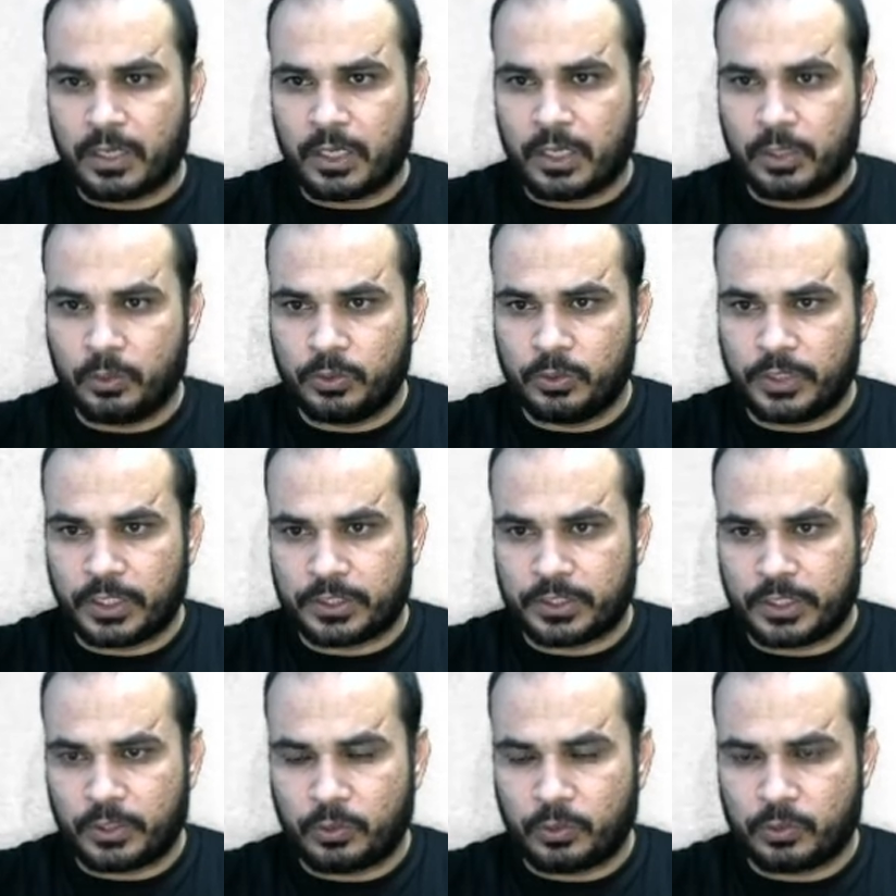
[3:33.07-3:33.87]

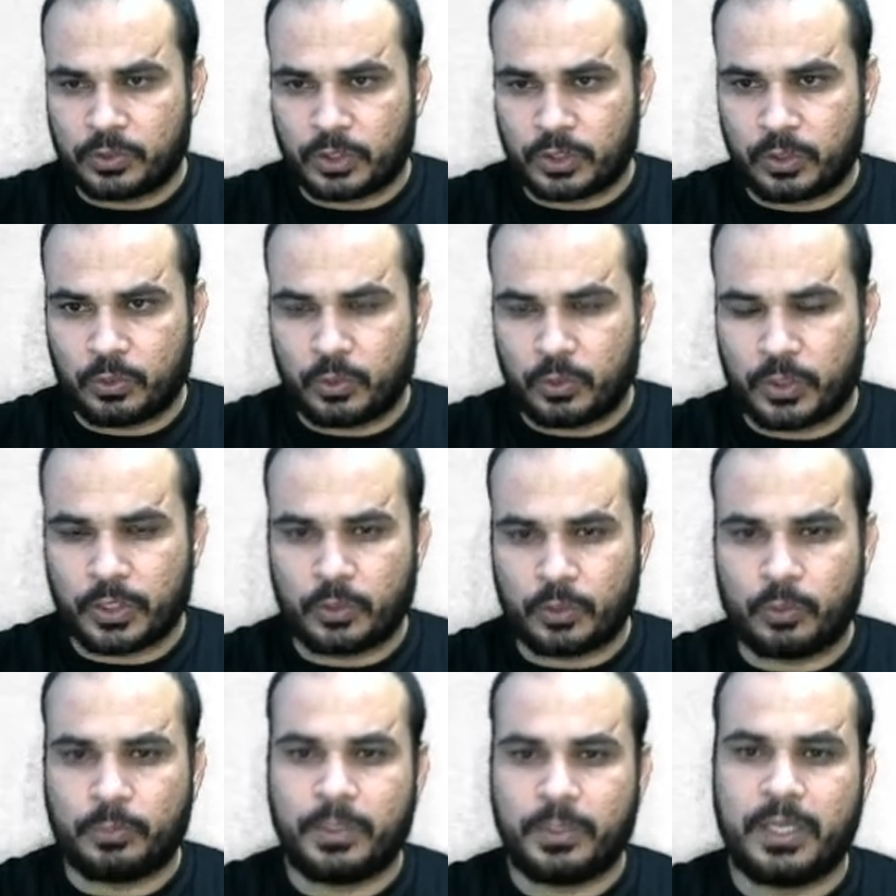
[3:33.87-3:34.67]
अनुदैर्ध्य तरंगों के
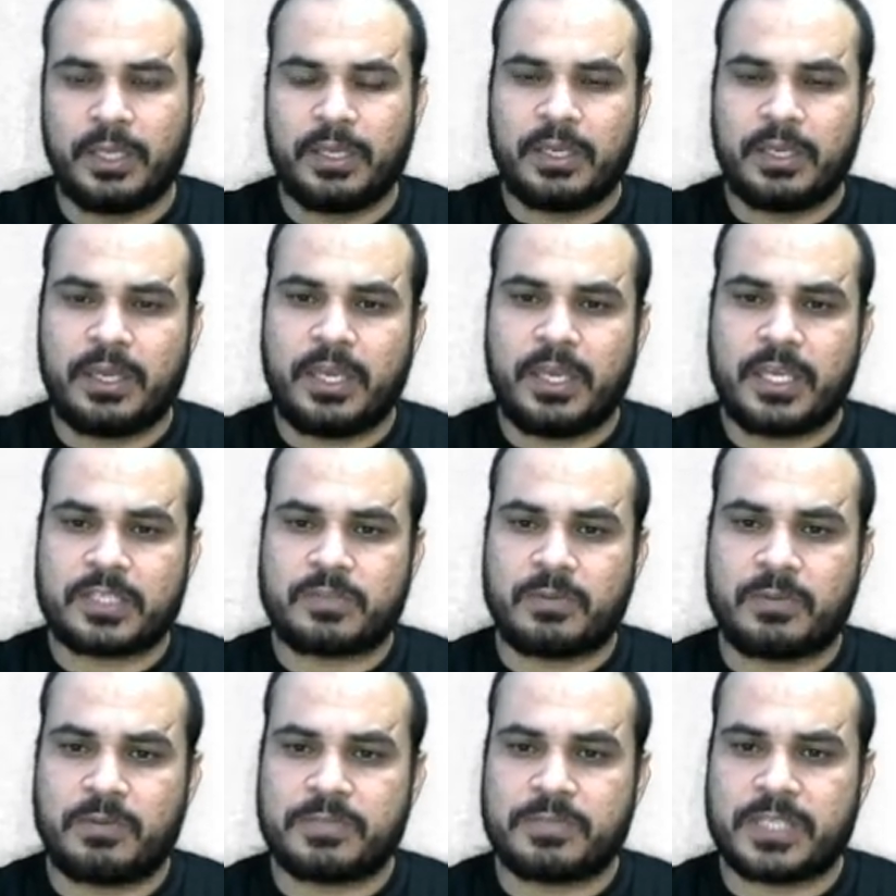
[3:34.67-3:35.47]
रूप में एस
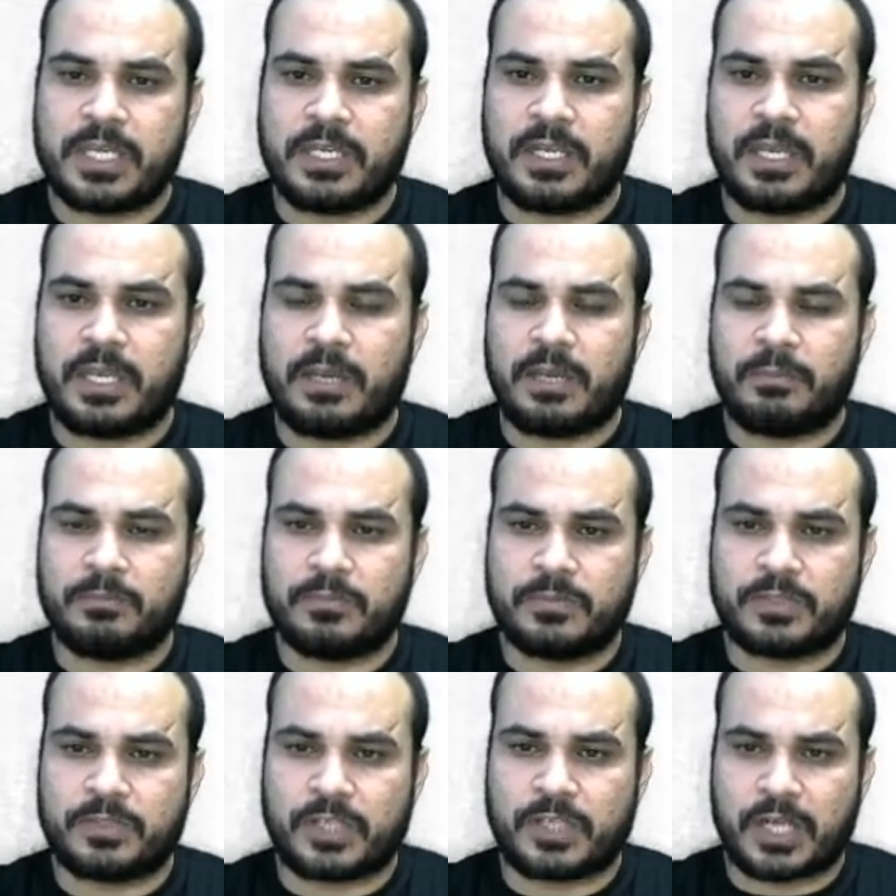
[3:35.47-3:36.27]
वेव्स है इन्हें हम
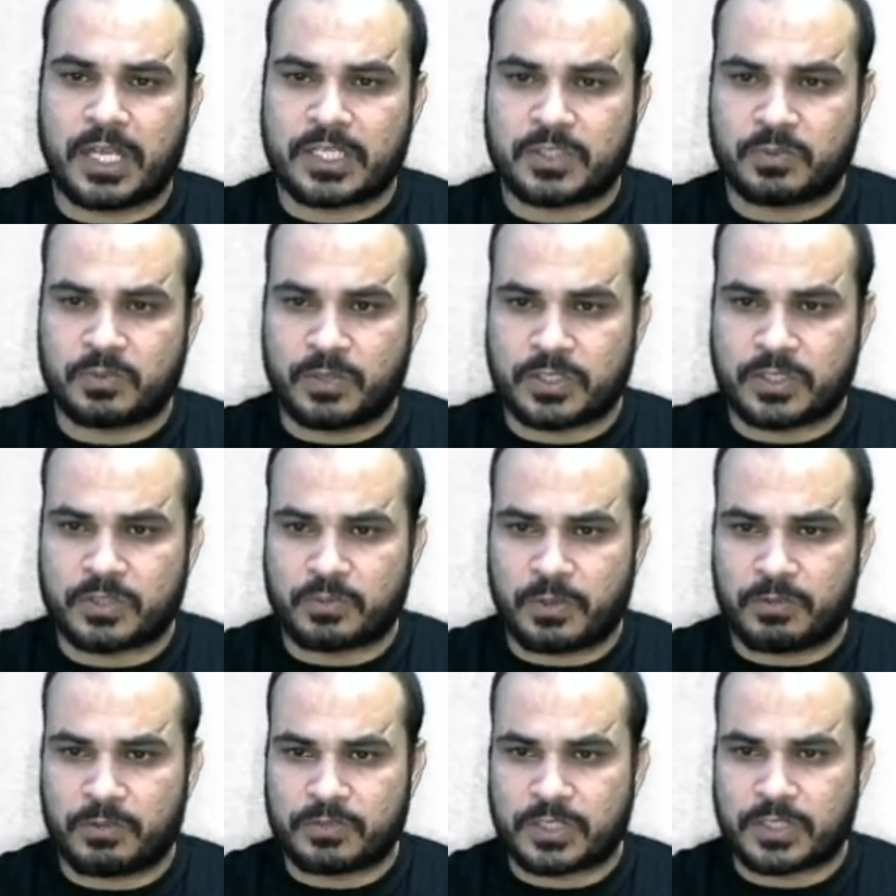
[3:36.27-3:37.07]
ट्रांसवर्स
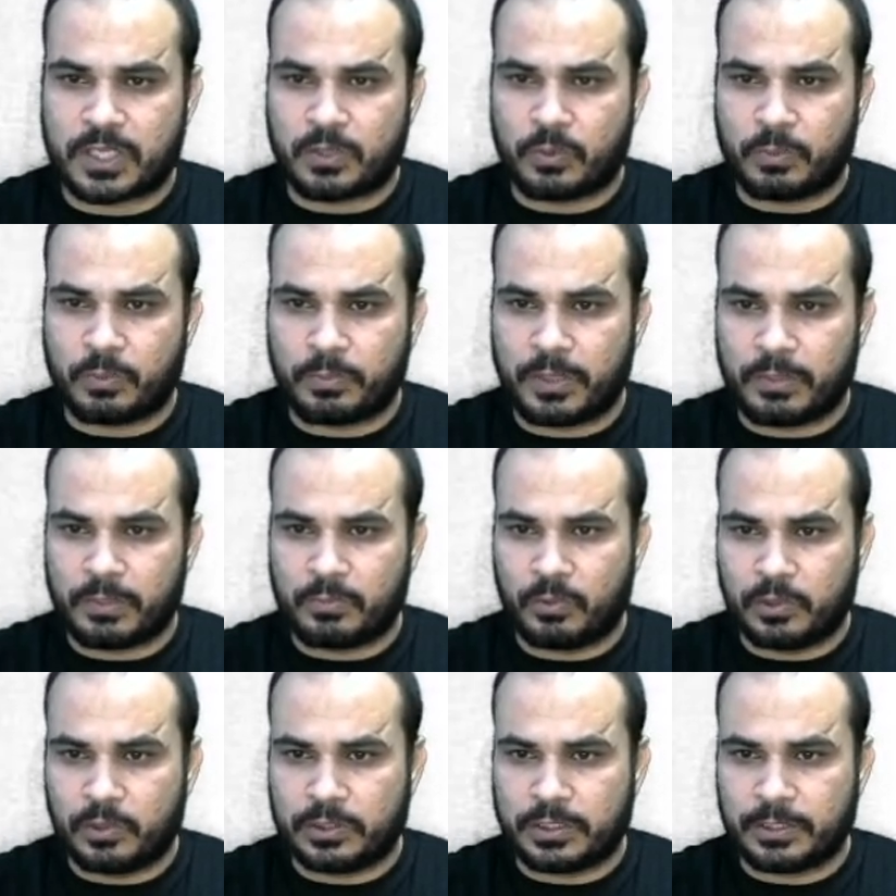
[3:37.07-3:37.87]
वेव्स के रूप में
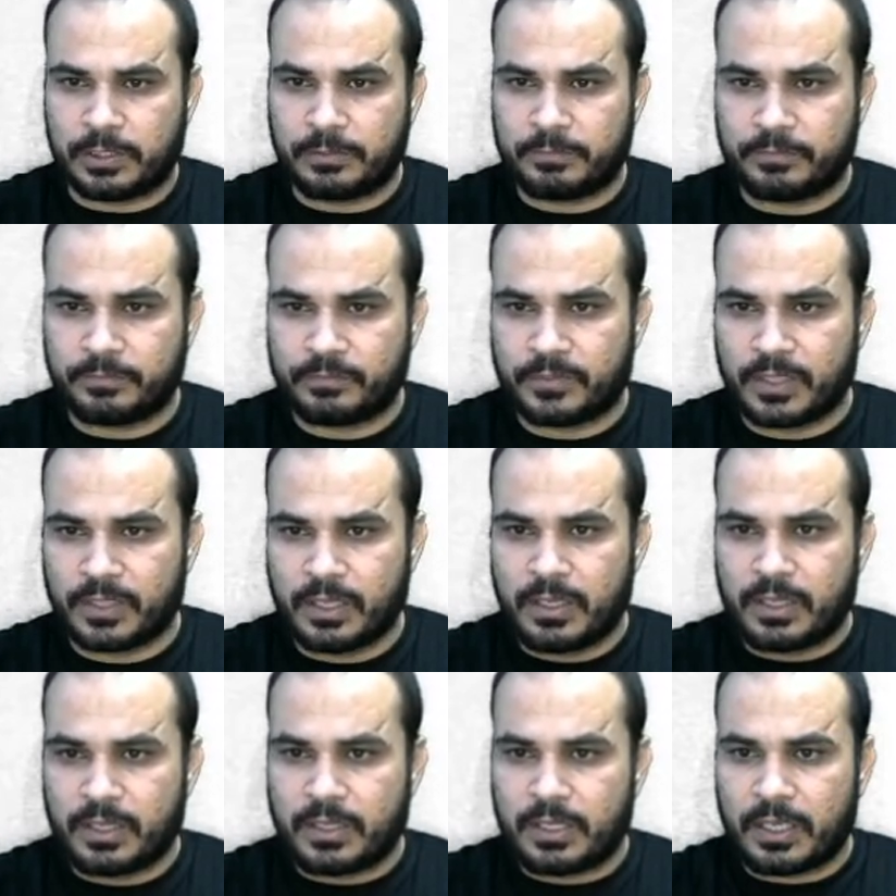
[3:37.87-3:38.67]
बोलते हैं
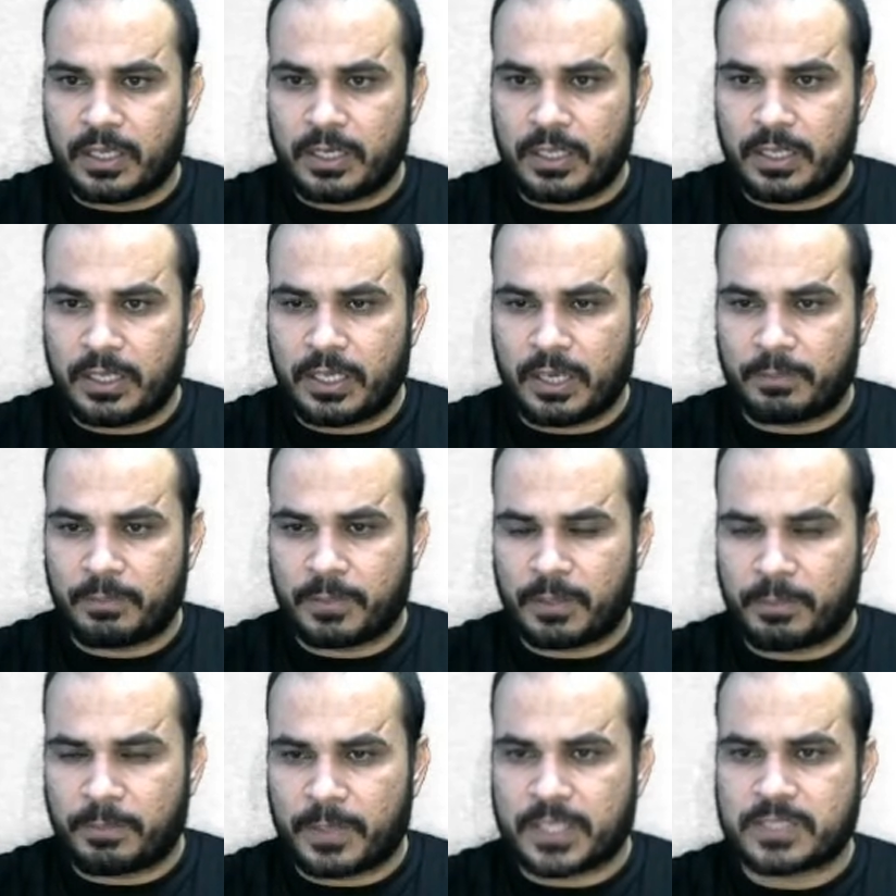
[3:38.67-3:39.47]
यानी ये
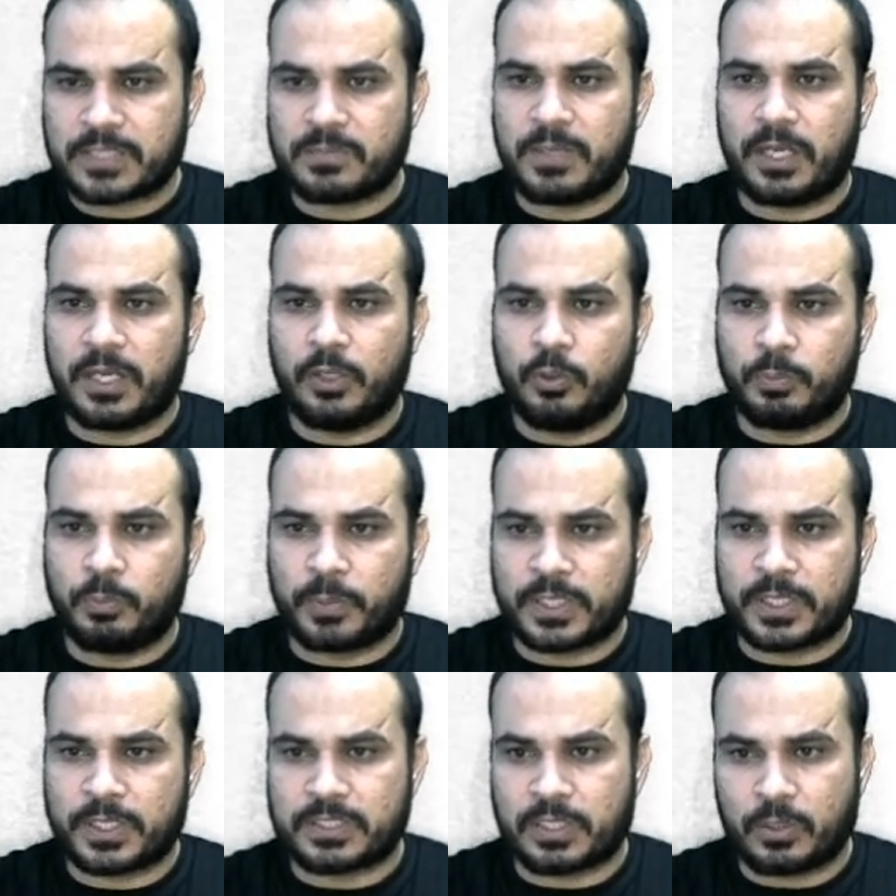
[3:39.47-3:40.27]
अपने पास में
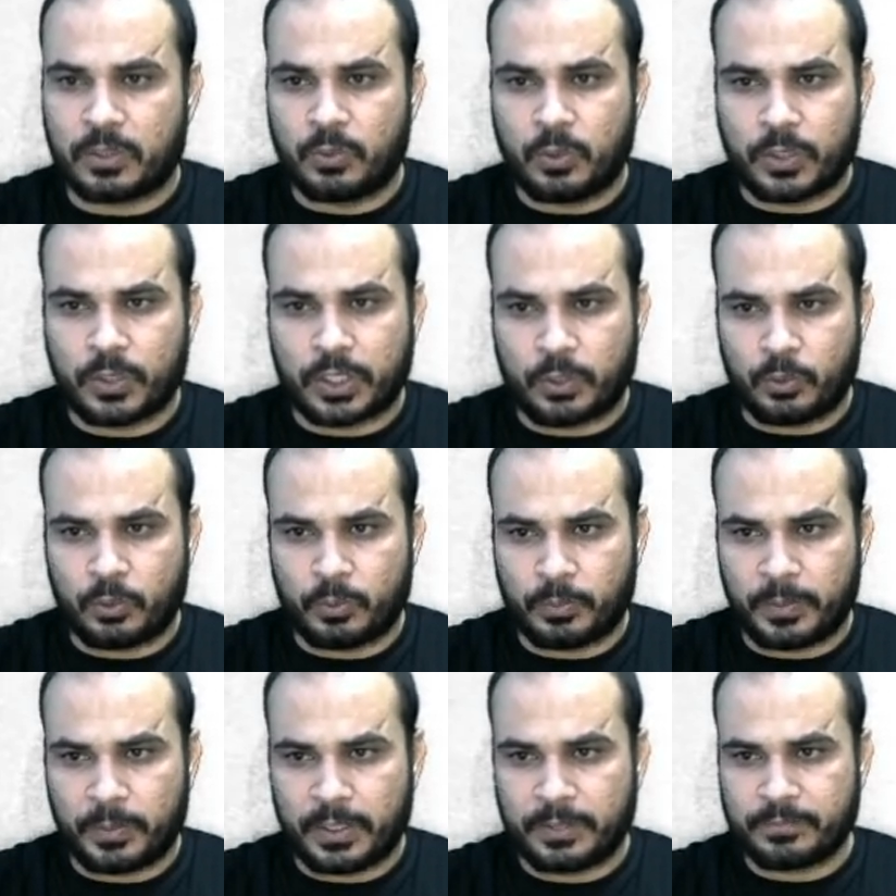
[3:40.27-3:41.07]
अनुप्रस्थ तरंगों के
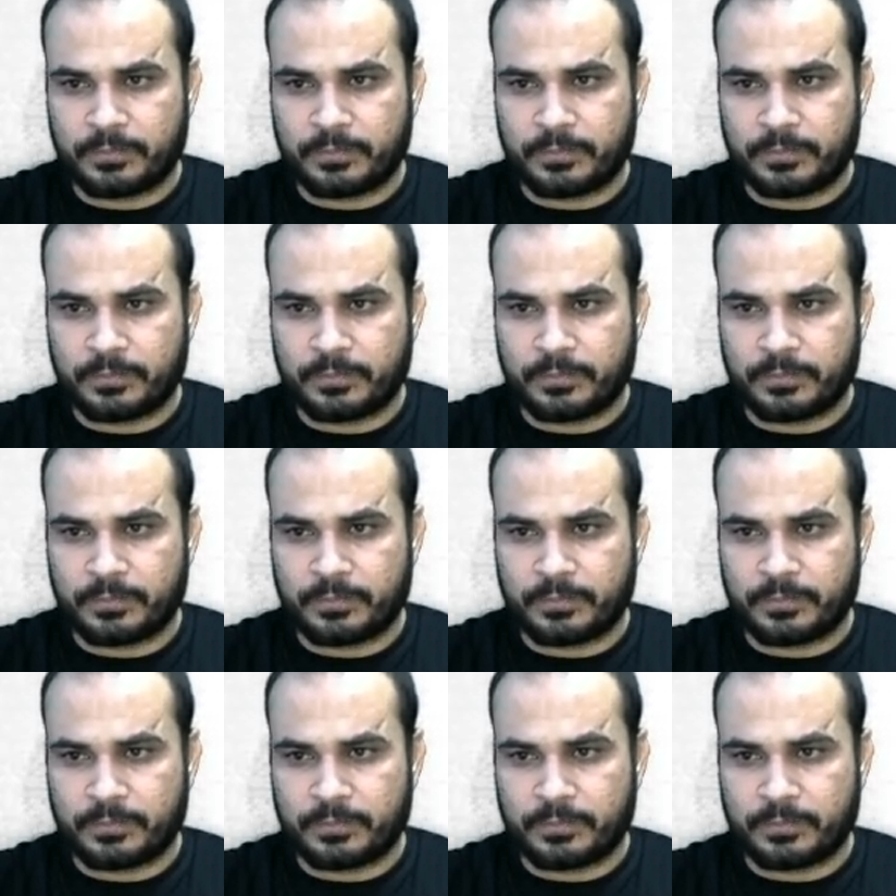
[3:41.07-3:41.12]
रूप में